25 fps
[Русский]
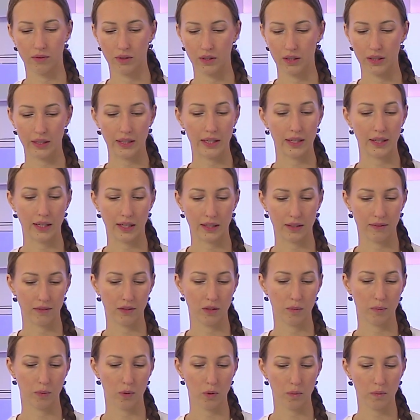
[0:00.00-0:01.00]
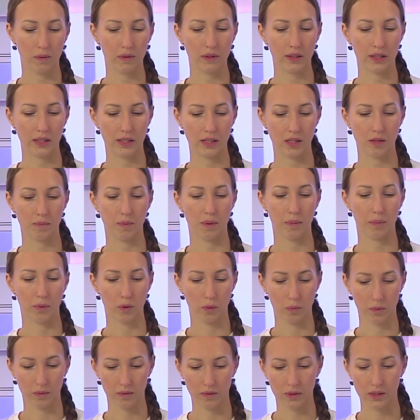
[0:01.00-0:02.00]
вы никогда этого не пробовали, хотите
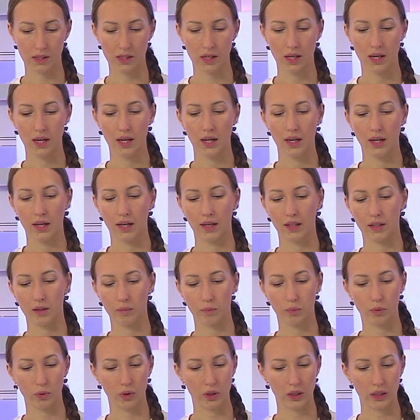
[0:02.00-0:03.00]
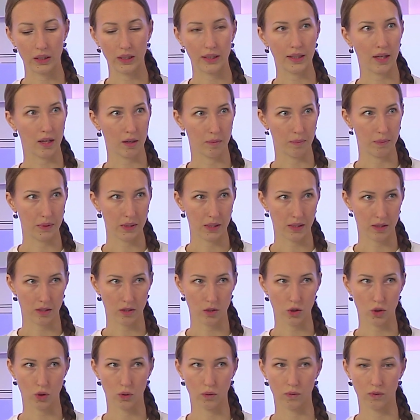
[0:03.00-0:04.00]
попробовать, это будет не так
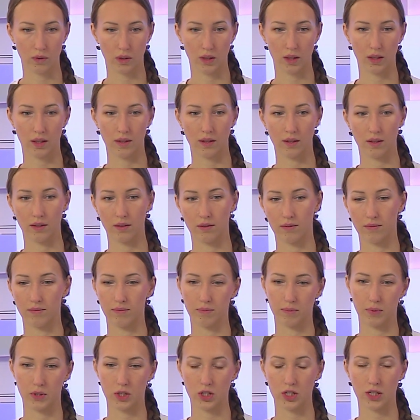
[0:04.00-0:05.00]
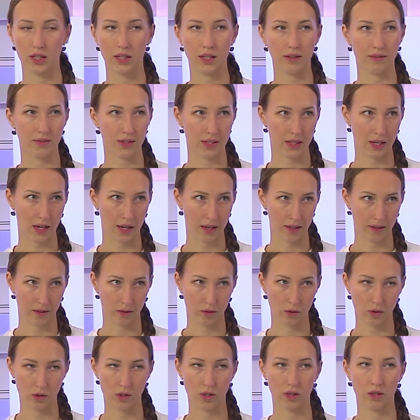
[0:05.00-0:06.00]
быстро, что вы такие пришли и
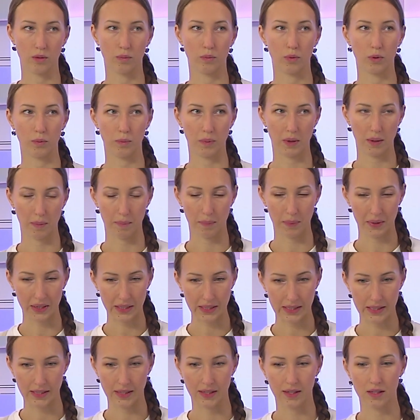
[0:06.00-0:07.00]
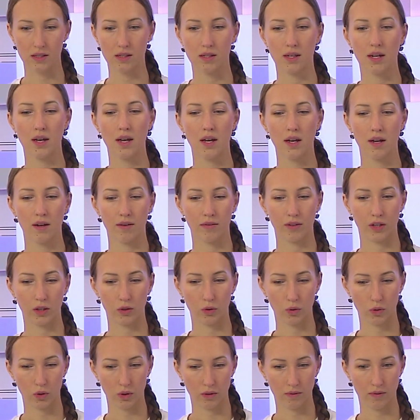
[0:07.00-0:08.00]
встали. То есть, угу. это будет прям процесс, в
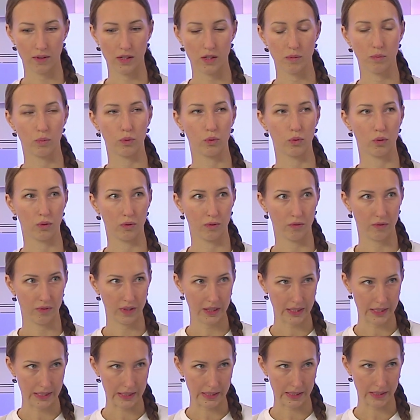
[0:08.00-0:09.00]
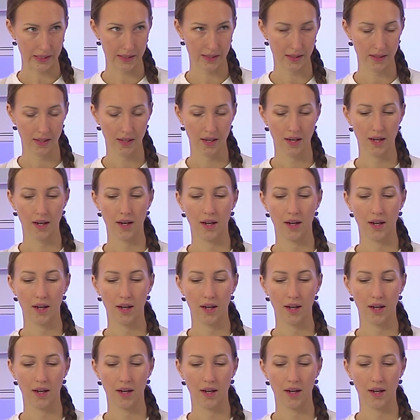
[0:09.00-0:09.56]
который вас будут вводить